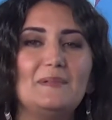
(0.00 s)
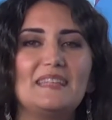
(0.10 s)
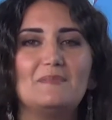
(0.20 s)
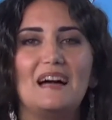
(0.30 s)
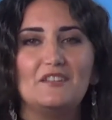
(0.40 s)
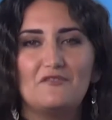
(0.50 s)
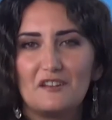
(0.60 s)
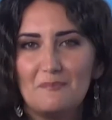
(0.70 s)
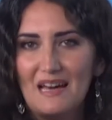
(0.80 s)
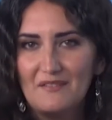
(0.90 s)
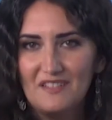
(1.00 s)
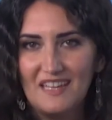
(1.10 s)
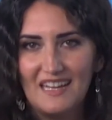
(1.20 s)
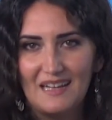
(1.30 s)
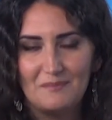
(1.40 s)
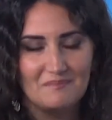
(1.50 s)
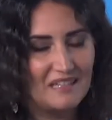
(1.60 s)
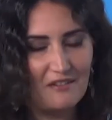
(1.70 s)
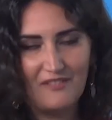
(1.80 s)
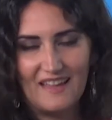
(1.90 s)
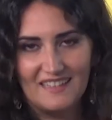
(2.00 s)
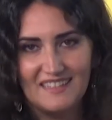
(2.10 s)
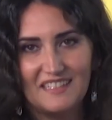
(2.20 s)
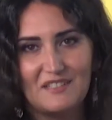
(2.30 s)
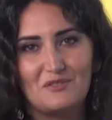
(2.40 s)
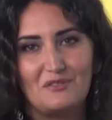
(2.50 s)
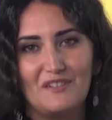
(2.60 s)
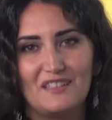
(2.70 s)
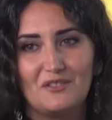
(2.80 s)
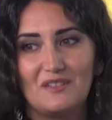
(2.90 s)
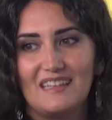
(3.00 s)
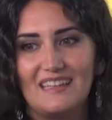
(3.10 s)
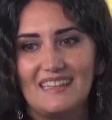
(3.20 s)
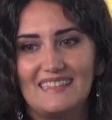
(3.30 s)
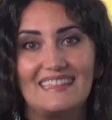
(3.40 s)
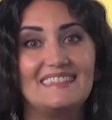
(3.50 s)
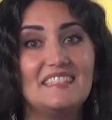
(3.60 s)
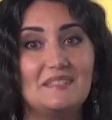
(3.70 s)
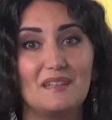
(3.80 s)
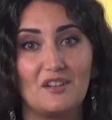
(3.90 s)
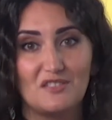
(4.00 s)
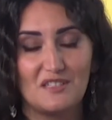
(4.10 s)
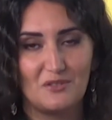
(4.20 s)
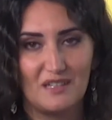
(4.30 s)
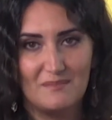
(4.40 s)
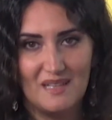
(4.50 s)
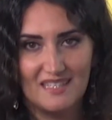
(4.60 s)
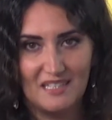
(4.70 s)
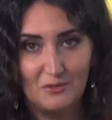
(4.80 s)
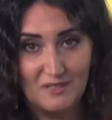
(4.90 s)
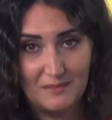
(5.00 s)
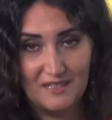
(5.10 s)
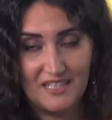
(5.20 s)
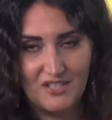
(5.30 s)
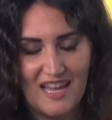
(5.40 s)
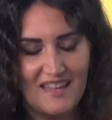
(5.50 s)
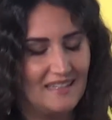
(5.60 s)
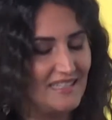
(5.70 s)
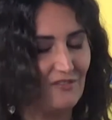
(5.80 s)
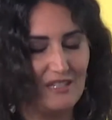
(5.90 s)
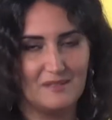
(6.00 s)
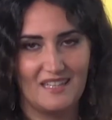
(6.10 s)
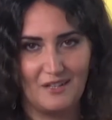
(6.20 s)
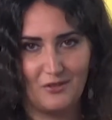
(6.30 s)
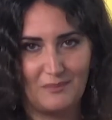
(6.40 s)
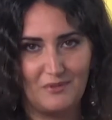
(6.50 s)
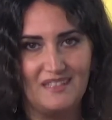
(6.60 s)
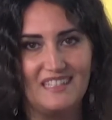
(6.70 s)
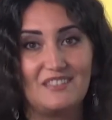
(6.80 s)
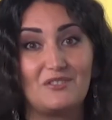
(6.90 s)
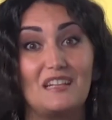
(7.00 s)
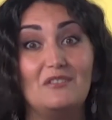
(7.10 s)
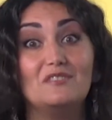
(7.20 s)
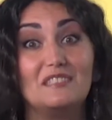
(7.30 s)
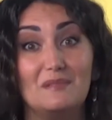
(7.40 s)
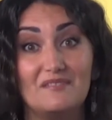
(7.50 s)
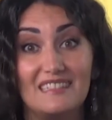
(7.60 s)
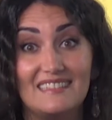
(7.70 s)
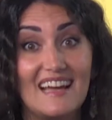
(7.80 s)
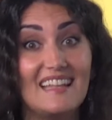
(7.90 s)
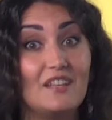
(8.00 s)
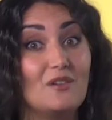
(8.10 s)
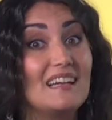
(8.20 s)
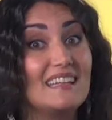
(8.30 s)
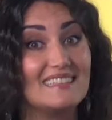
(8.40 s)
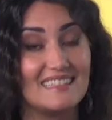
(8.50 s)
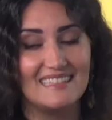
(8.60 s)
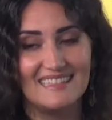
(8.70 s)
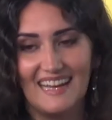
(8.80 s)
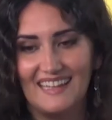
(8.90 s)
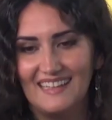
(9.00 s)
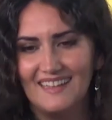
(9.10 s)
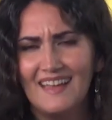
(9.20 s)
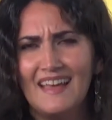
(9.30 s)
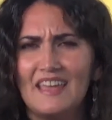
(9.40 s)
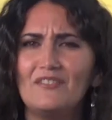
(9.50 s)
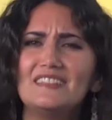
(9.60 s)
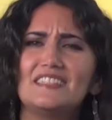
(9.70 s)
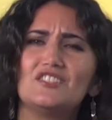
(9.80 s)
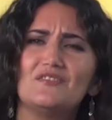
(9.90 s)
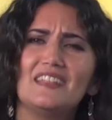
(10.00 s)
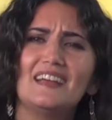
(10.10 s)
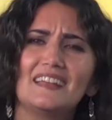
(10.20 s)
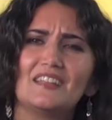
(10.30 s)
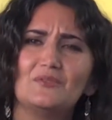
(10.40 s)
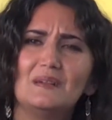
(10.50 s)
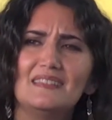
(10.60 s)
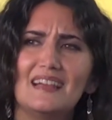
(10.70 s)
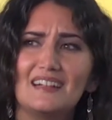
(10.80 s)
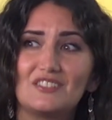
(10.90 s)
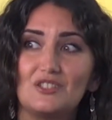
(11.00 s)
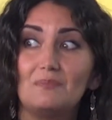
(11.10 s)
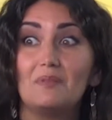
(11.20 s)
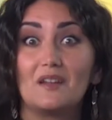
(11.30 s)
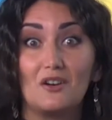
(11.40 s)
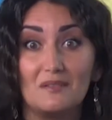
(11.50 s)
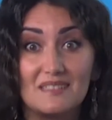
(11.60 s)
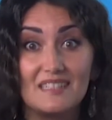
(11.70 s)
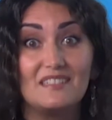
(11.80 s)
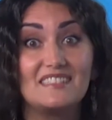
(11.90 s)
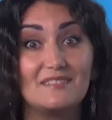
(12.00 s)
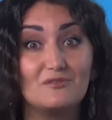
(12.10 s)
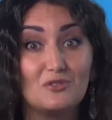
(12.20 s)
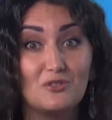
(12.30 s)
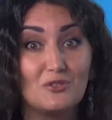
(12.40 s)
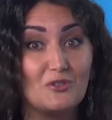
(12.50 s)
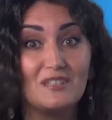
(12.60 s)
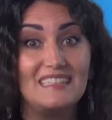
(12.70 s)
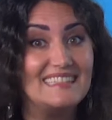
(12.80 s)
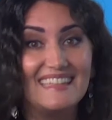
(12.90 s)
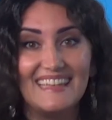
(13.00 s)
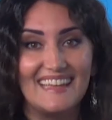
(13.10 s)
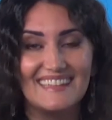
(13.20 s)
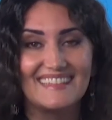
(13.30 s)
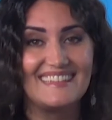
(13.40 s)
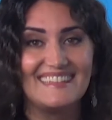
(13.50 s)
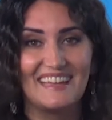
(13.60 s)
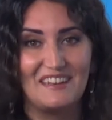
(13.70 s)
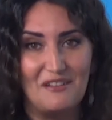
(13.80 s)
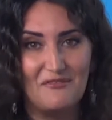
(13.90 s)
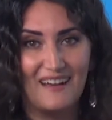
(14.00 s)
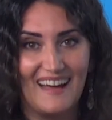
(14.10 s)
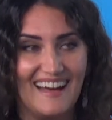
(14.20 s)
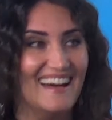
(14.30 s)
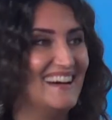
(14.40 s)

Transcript: capita mai di fermarvi a mm, riflettere sul fatto che tantissime cose sono cambiate negli ultimi dieci anni, se vogliamo andare ancora più indietro, negli ultimi vent'anni o anche trent'anni? E a volte ci viene anche da domandarci, però, se avessi avuto l'idea trent'anni fa,